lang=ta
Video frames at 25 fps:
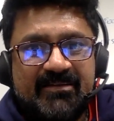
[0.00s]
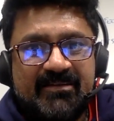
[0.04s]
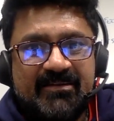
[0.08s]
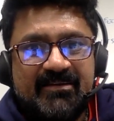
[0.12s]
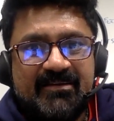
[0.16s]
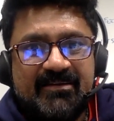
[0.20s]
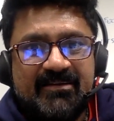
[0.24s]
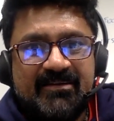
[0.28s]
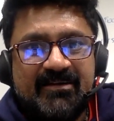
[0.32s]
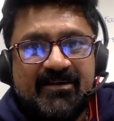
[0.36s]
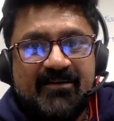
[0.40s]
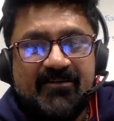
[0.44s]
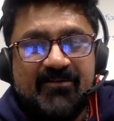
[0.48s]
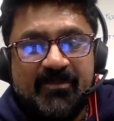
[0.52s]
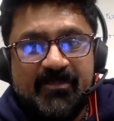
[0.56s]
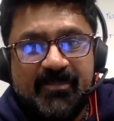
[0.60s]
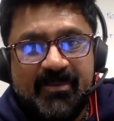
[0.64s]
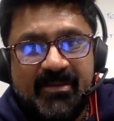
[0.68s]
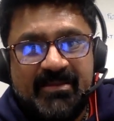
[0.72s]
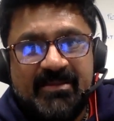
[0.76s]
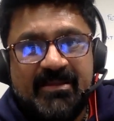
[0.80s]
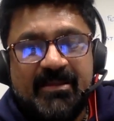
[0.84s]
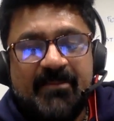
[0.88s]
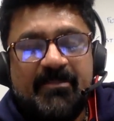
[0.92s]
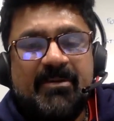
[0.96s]
வந்து அவர்
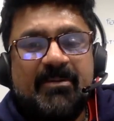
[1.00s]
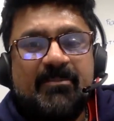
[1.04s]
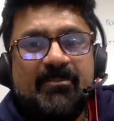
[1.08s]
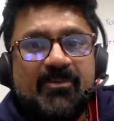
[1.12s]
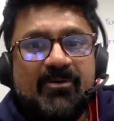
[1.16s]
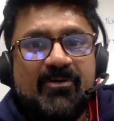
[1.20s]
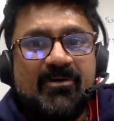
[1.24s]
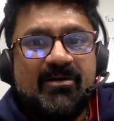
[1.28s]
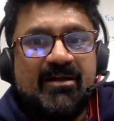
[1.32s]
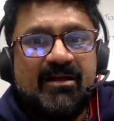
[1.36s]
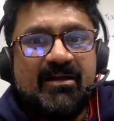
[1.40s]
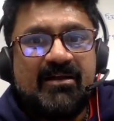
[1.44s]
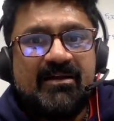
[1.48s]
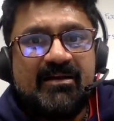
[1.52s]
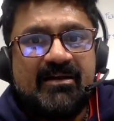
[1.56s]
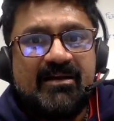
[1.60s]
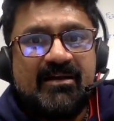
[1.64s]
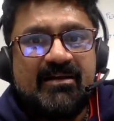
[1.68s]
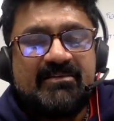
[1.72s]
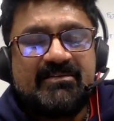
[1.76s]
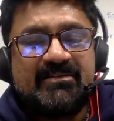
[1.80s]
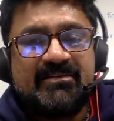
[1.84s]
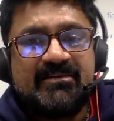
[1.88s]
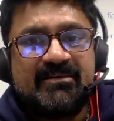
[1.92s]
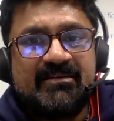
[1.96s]
பிஜேபிக்கு போடலான்னு
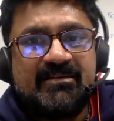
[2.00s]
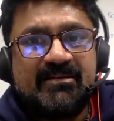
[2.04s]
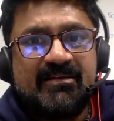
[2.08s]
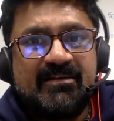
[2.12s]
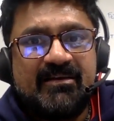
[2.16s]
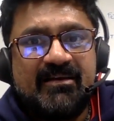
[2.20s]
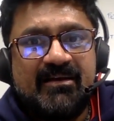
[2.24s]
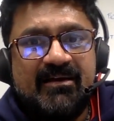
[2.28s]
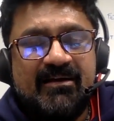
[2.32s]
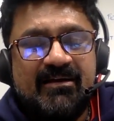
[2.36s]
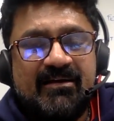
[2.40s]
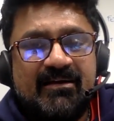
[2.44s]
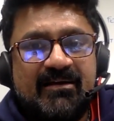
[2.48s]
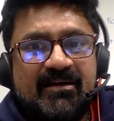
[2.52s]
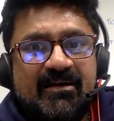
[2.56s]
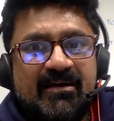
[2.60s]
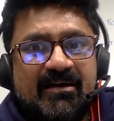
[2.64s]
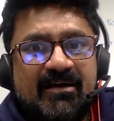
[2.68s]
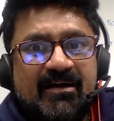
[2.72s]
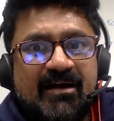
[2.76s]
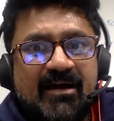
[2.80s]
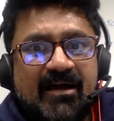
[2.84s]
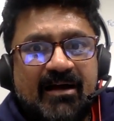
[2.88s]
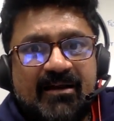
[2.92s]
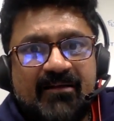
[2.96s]
நினச்சிருந்துக்கலாம்
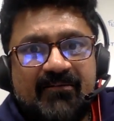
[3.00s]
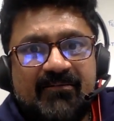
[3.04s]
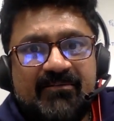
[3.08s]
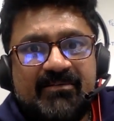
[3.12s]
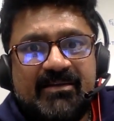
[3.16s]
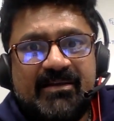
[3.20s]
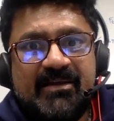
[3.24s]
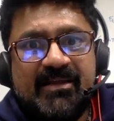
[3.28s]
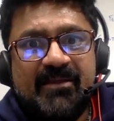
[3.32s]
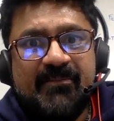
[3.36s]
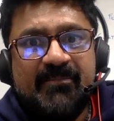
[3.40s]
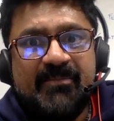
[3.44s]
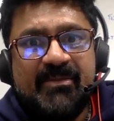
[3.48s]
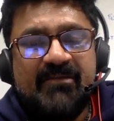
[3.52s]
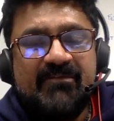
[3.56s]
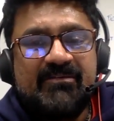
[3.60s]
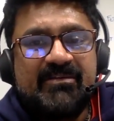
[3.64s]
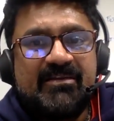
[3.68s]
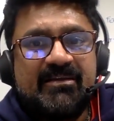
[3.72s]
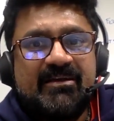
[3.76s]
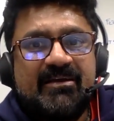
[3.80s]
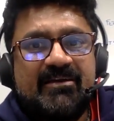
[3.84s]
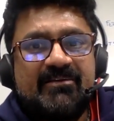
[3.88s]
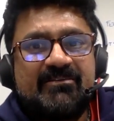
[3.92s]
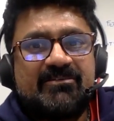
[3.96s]
ஆனால் வந்து டிஎம்கே
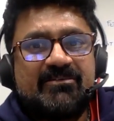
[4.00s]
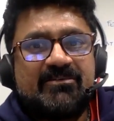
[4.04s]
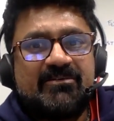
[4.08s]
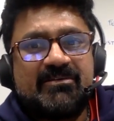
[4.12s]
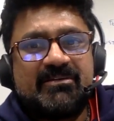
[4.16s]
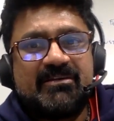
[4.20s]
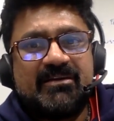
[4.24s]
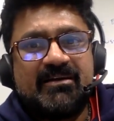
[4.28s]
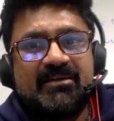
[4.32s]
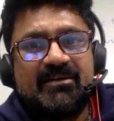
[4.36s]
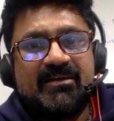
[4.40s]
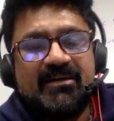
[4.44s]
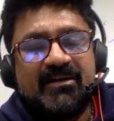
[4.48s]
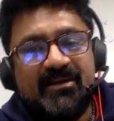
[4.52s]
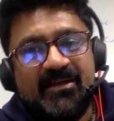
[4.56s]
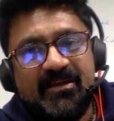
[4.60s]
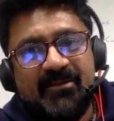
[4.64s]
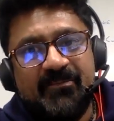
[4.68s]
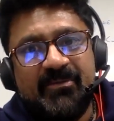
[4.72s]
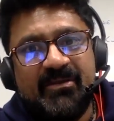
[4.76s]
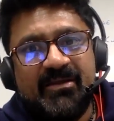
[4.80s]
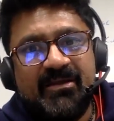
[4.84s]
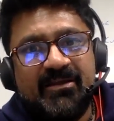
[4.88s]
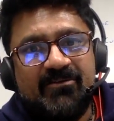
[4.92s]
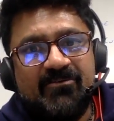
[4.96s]
வந்து காசு கொடுத்தாங்கன்னா
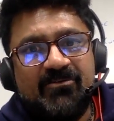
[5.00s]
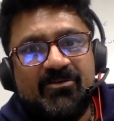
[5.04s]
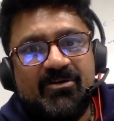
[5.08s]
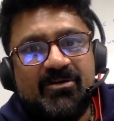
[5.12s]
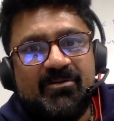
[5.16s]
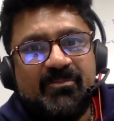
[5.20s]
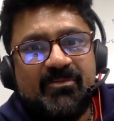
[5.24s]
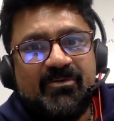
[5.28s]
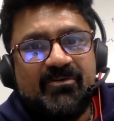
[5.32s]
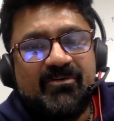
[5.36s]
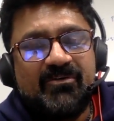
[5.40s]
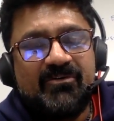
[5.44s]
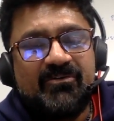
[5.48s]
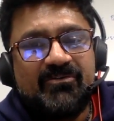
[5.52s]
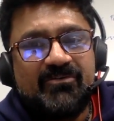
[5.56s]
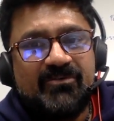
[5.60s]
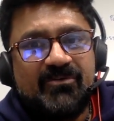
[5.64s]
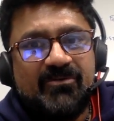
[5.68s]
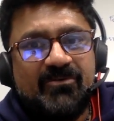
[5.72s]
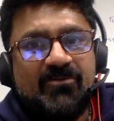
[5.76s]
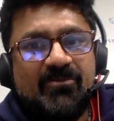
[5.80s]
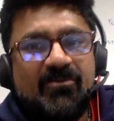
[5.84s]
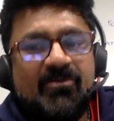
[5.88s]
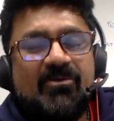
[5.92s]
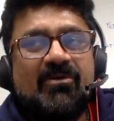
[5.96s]
டிஎம்கேக்கு ஓட்டு போடுவாங்க ஸோ
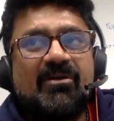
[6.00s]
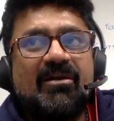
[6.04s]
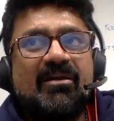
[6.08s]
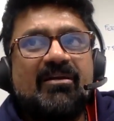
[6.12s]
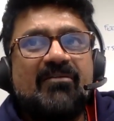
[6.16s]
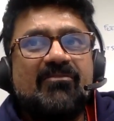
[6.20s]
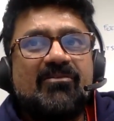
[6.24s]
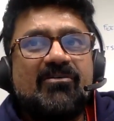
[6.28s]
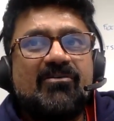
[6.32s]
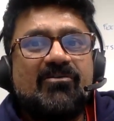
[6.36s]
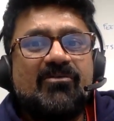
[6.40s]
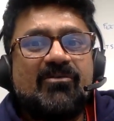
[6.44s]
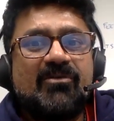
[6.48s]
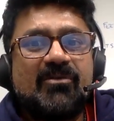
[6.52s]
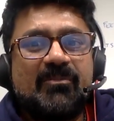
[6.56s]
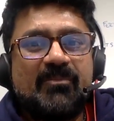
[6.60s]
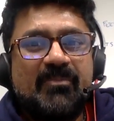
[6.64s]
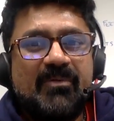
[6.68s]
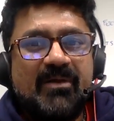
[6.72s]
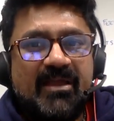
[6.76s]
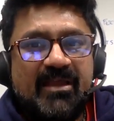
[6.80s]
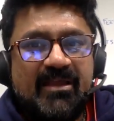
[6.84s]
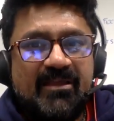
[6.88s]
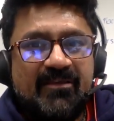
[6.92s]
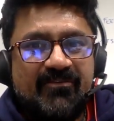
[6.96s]
ஓரளவுக்கு ஒரு
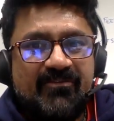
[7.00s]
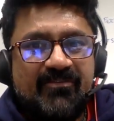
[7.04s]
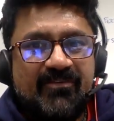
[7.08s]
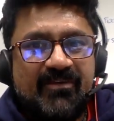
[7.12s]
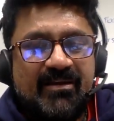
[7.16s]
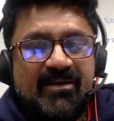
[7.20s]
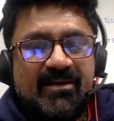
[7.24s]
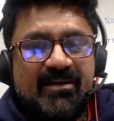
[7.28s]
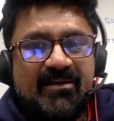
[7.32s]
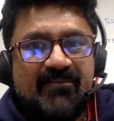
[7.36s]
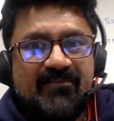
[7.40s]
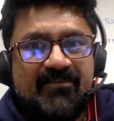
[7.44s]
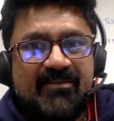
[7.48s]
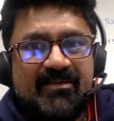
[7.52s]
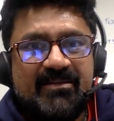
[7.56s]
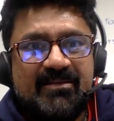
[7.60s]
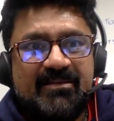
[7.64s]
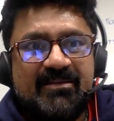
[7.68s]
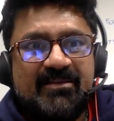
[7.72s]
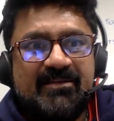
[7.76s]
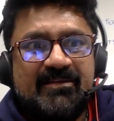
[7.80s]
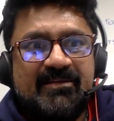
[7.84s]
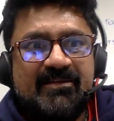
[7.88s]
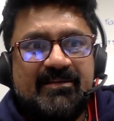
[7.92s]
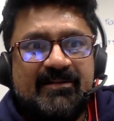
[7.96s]
பிளேயிங் ஃபீல்டை
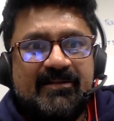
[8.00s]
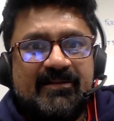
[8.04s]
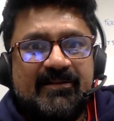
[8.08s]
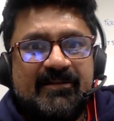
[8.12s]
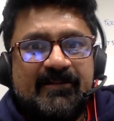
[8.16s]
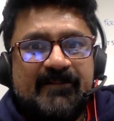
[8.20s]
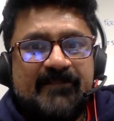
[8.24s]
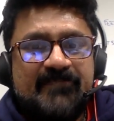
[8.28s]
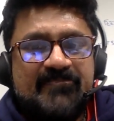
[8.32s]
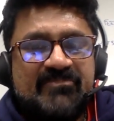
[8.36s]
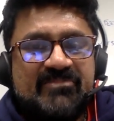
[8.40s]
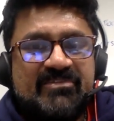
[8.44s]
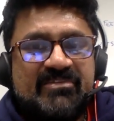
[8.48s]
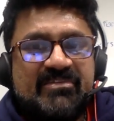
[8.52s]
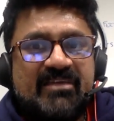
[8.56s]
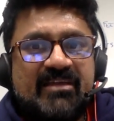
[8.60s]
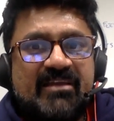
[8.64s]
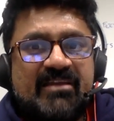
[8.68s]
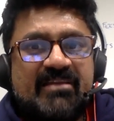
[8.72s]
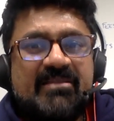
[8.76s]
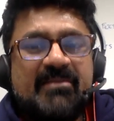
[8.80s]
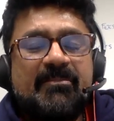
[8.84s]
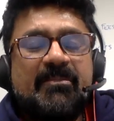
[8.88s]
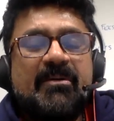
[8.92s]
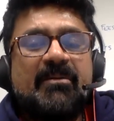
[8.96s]
வந்து
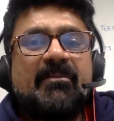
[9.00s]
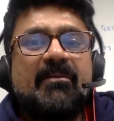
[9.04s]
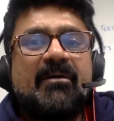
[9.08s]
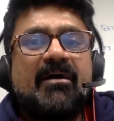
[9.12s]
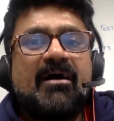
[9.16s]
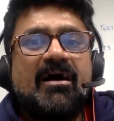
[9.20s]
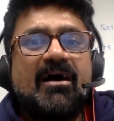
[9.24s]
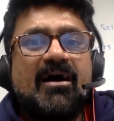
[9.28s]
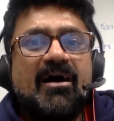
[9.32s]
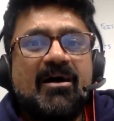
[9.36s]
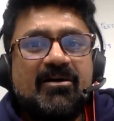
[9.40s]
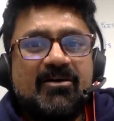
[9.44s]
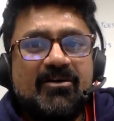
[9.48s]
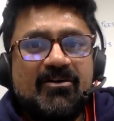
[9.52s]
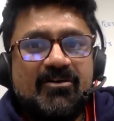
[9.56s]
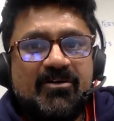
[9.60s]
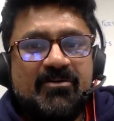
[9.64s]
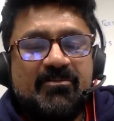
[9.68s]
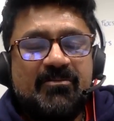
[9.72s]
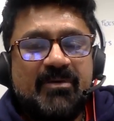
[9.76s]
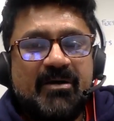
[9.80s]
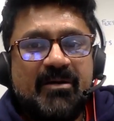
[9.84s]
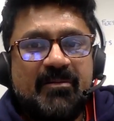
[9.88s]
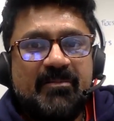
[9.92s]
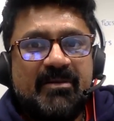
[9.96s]
சரிசமமாக
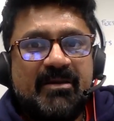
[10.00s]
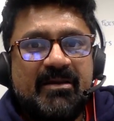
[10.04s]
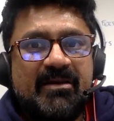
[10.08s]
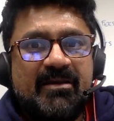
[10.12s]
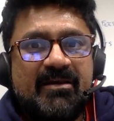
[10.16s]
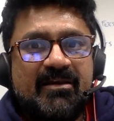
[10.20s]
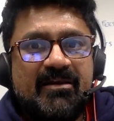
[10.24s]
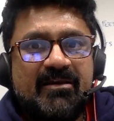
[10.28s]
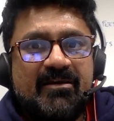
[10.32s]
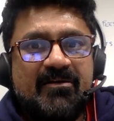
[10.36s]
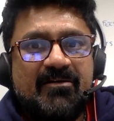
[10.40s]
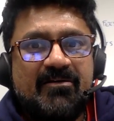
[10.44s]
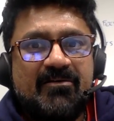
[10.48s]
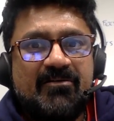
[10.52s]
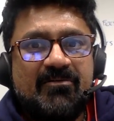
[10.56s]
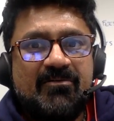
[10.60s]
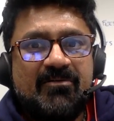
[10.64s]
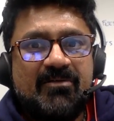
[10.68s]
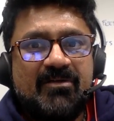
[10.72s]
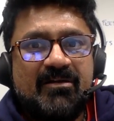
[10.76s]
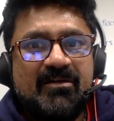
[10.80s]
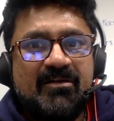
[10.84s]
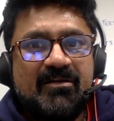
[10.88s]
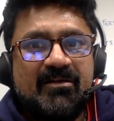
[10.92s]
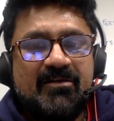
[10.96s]
ஆக்கணும் அப்படின்ற
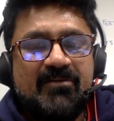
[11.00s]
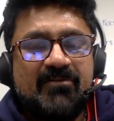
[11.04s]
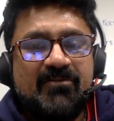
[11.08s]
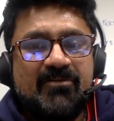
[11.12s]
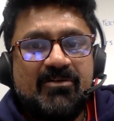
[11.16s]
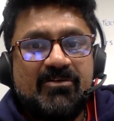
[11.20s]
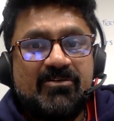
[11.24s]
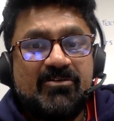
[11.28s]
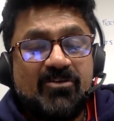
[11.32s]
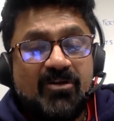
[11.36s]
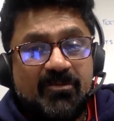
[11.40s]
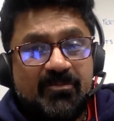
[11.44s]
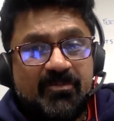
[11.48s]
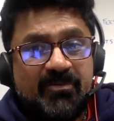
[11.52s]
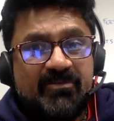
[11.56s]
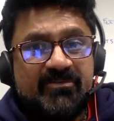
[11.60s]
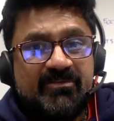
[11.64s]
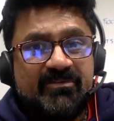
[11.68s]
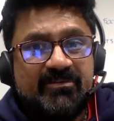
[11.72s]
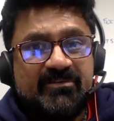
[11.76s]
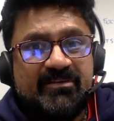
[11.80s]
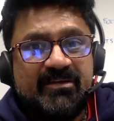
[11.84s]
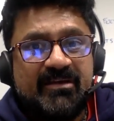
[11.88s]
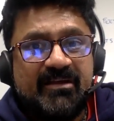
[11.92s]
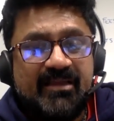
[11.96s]
ஒரு ஒரு தாட்
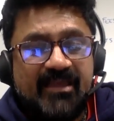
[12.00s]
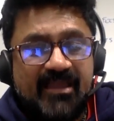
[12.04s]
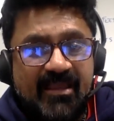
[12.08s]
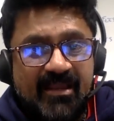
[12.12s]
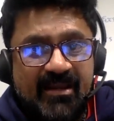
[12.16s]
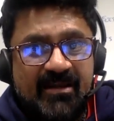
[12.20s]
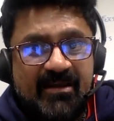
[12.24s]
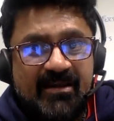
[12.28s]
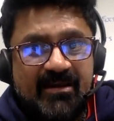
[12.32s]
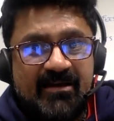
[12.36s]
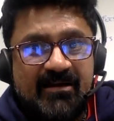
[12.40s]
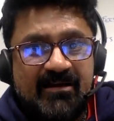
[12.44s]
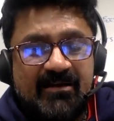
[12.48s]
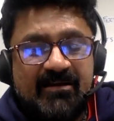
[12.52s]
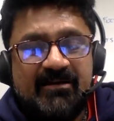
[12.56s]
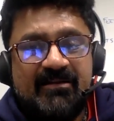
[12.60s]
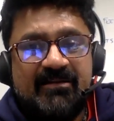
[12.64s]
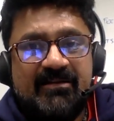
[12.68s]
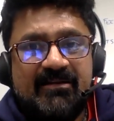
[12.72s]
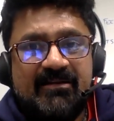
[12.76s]
ப்ராசஸ் தான் ஏன்னா